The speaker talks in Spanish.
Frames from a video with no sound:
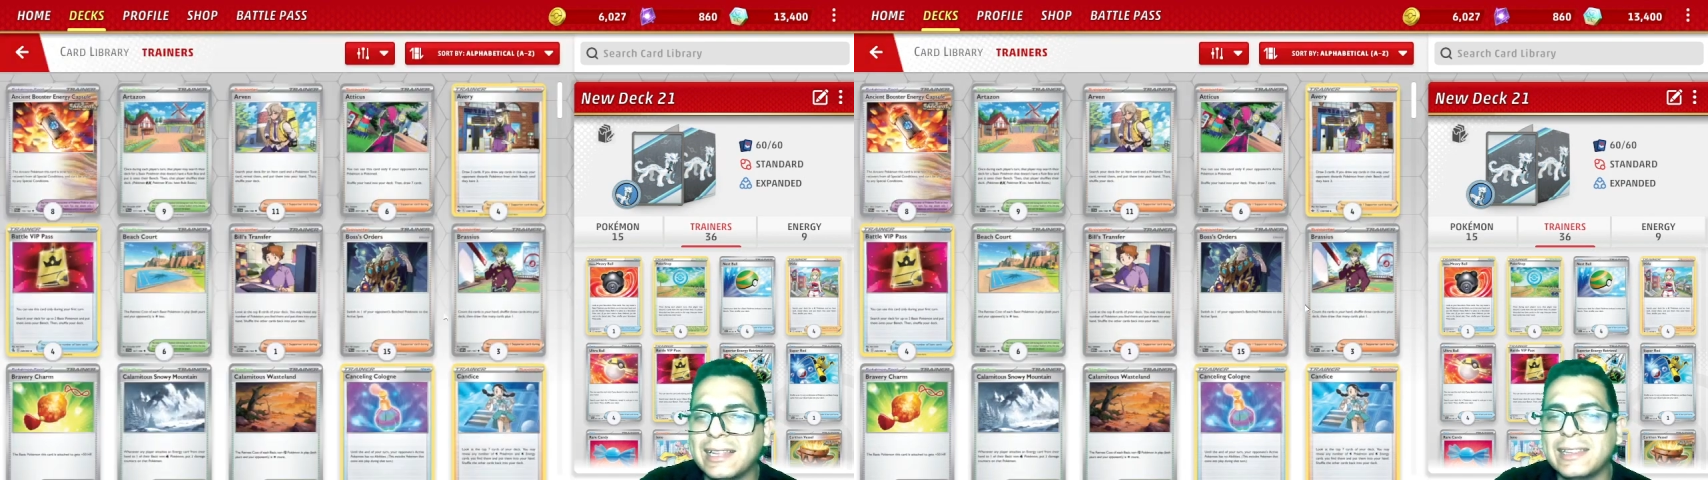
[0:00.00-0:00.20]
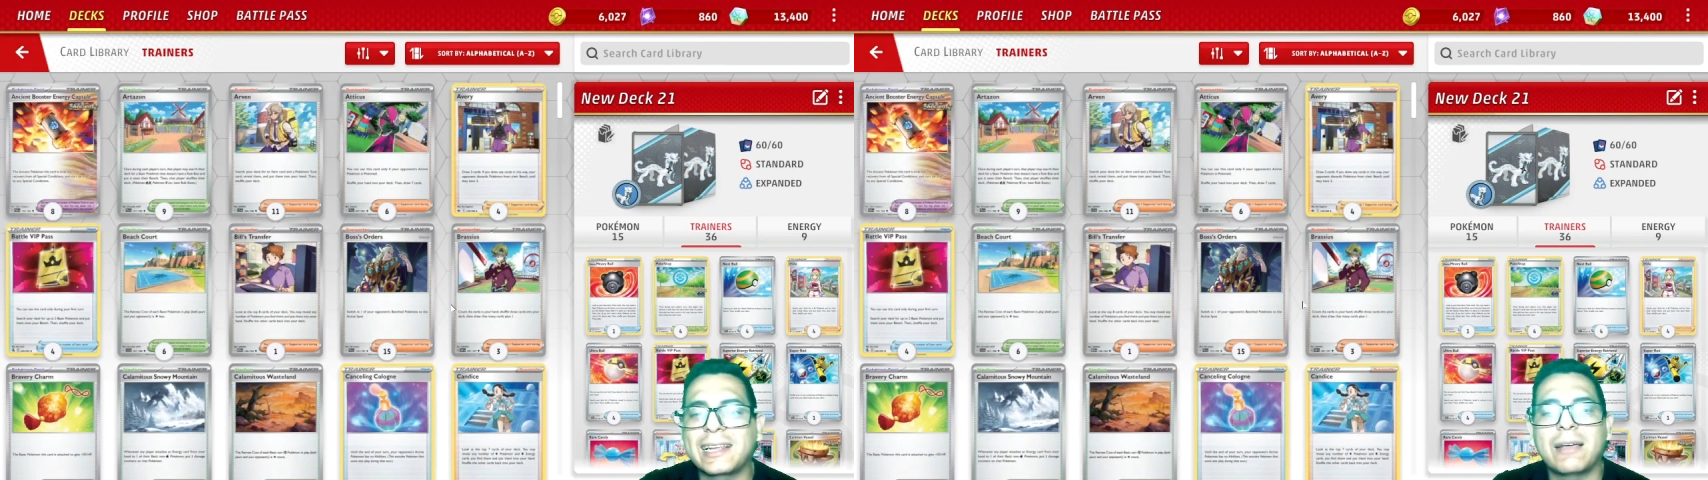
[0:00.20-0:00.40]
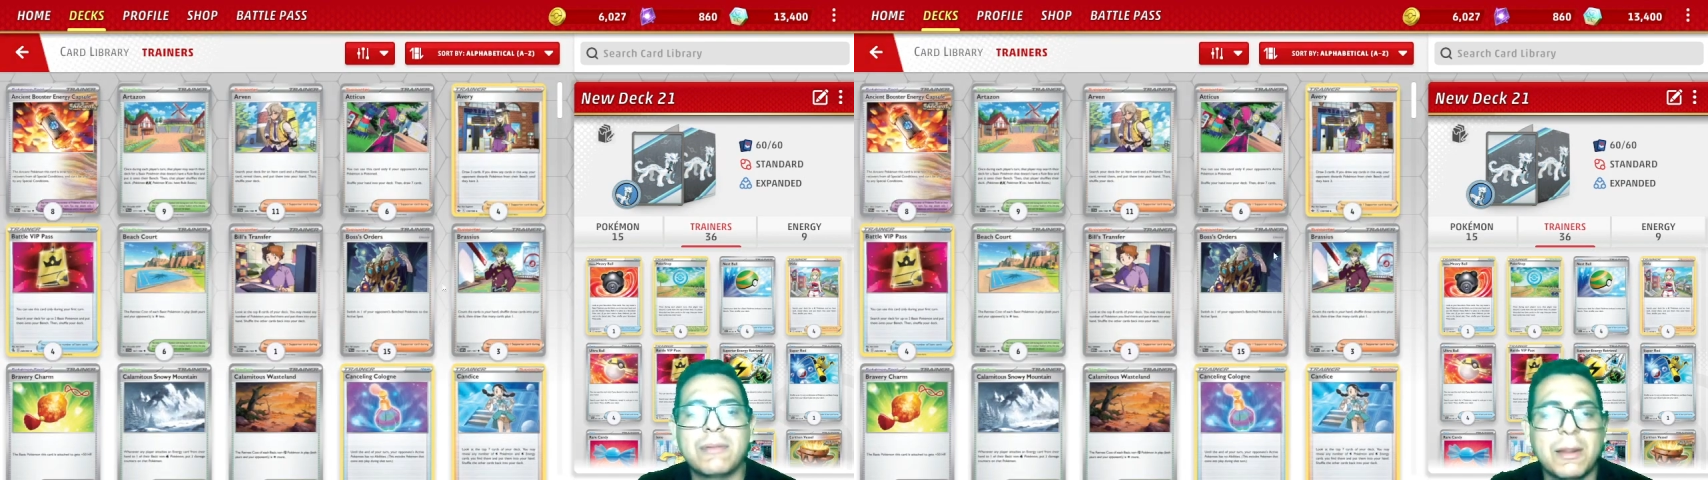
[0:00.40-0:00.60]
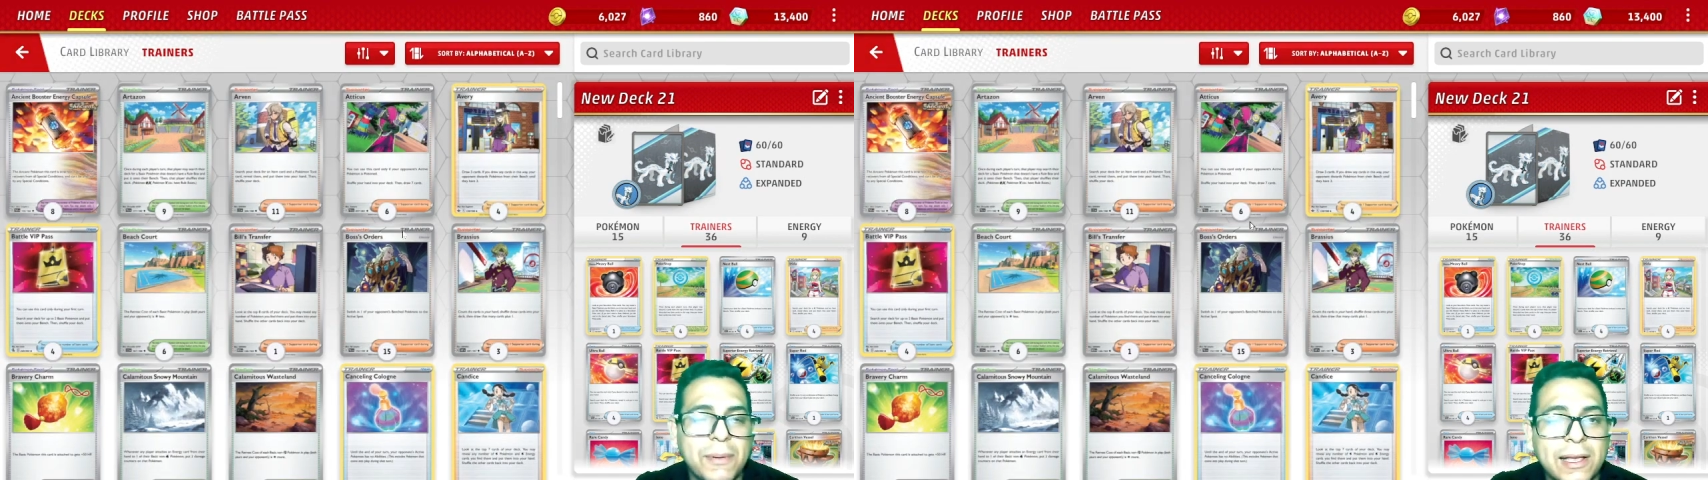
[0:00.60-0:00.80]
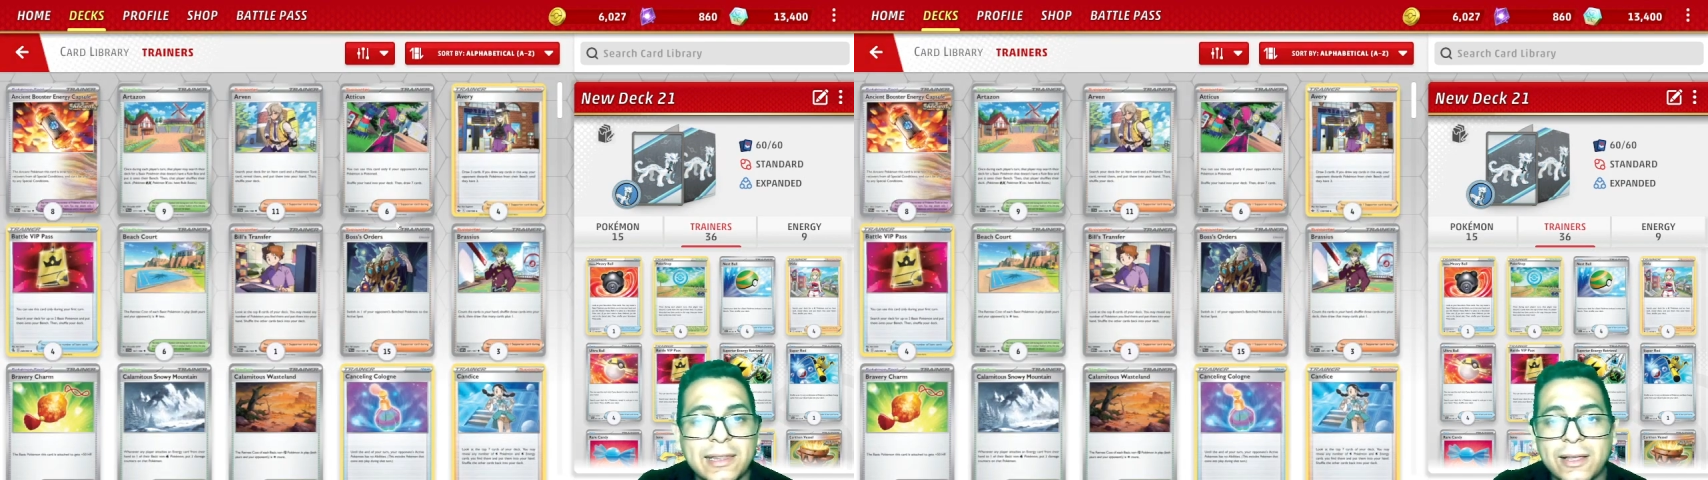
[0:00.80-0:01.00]

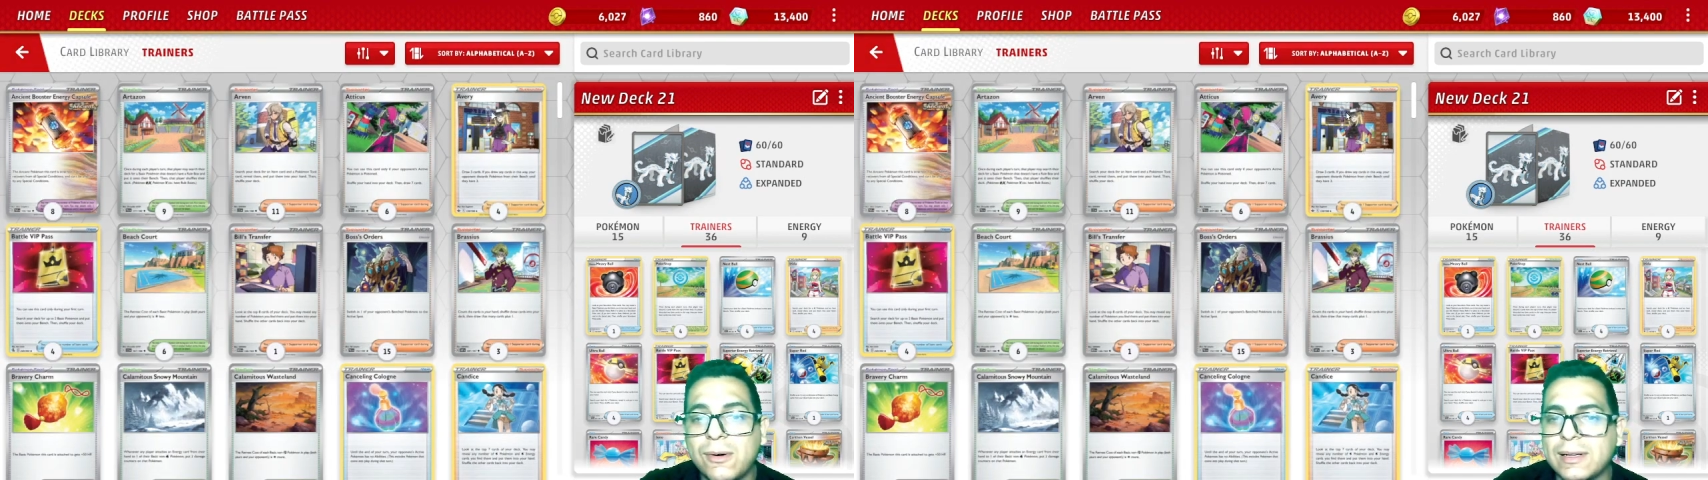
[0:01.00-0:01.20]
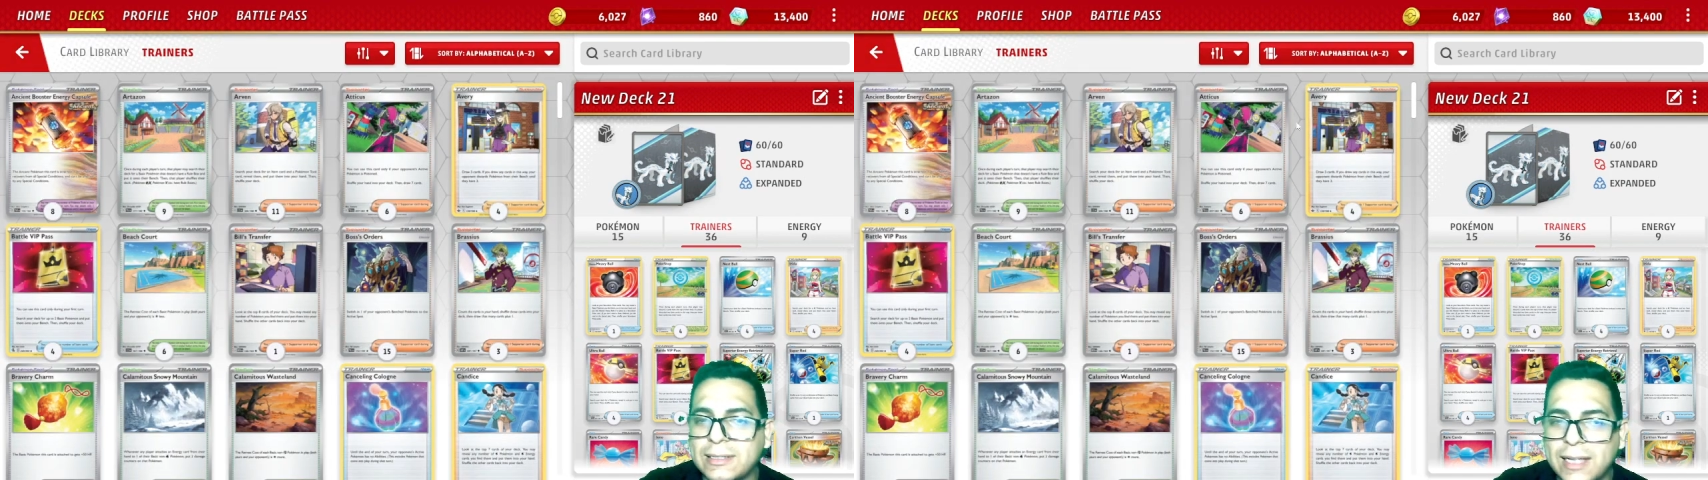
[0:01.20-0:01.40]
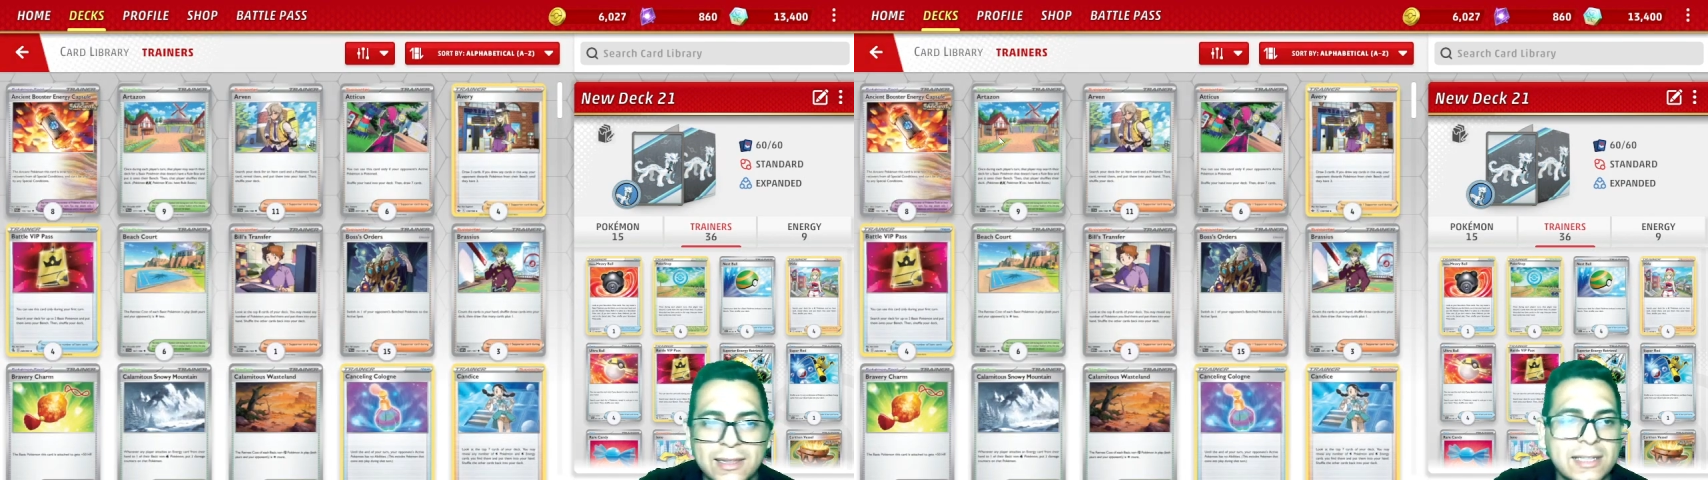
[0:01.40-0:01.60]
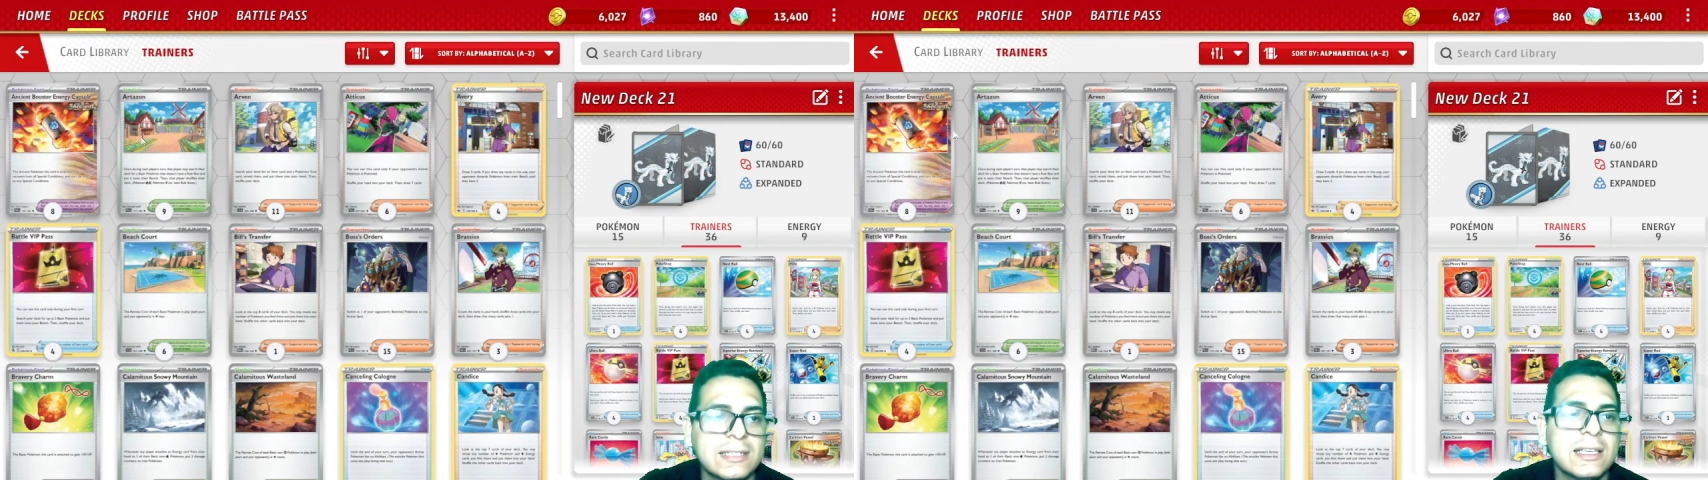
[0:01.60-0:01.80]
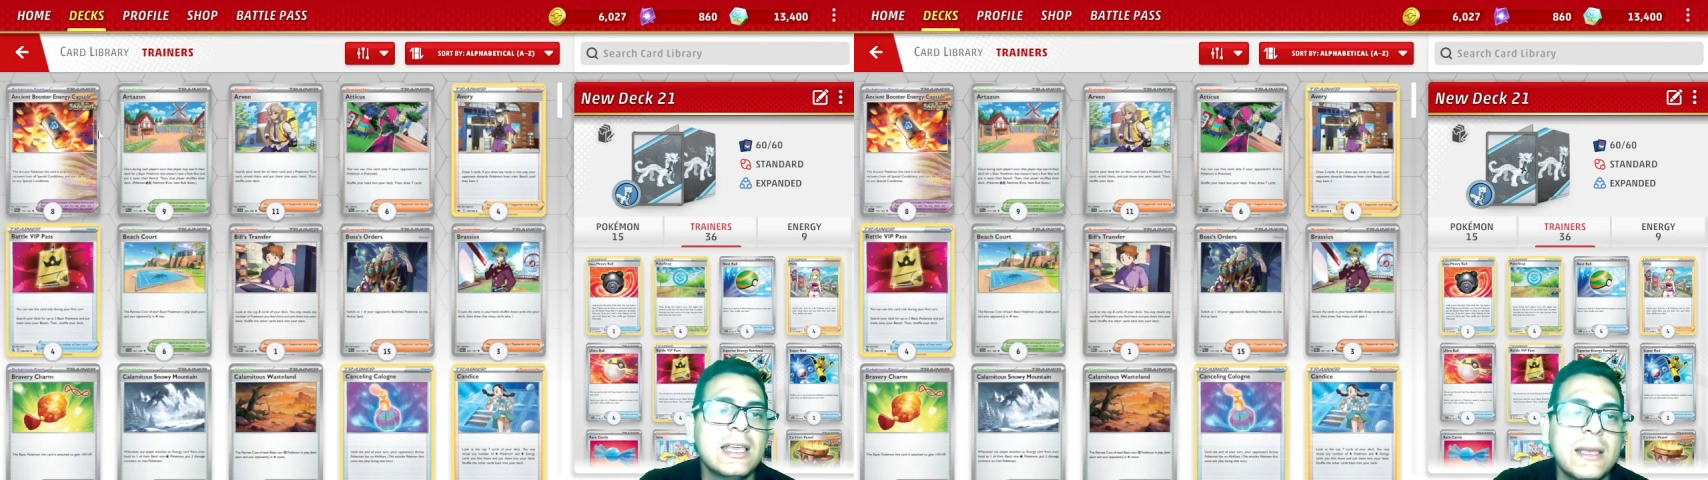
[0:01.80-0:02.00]
intercambiar porque tengo
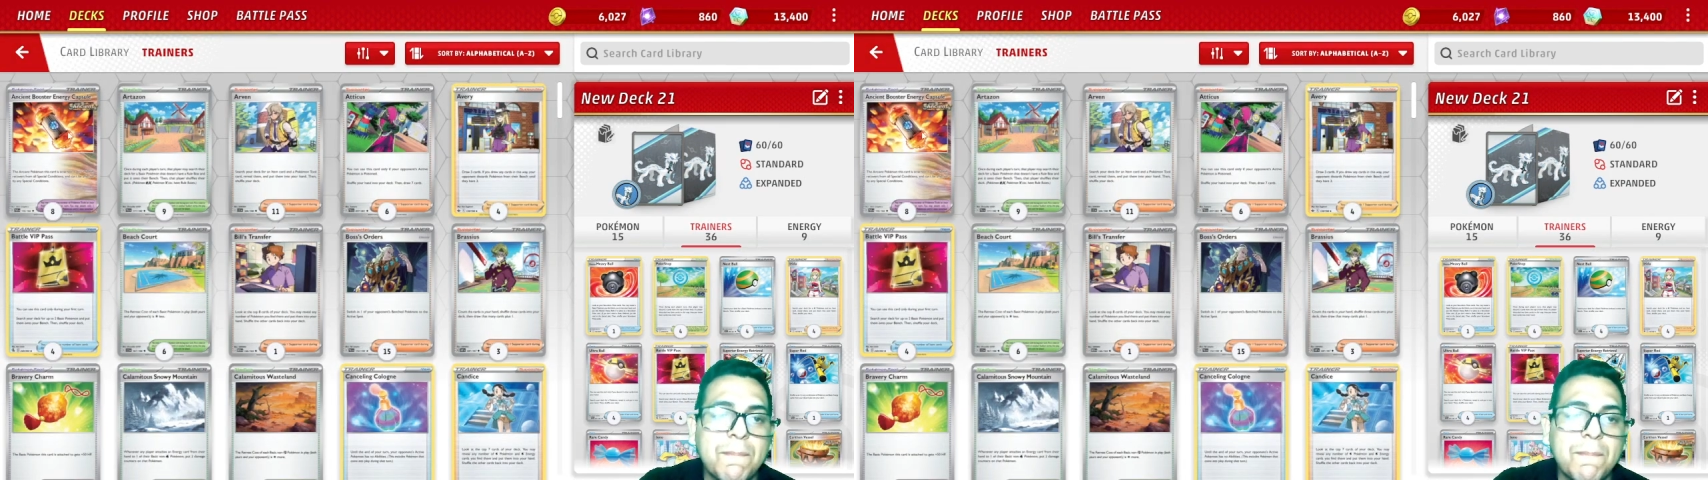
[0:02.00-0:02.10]
bastantes.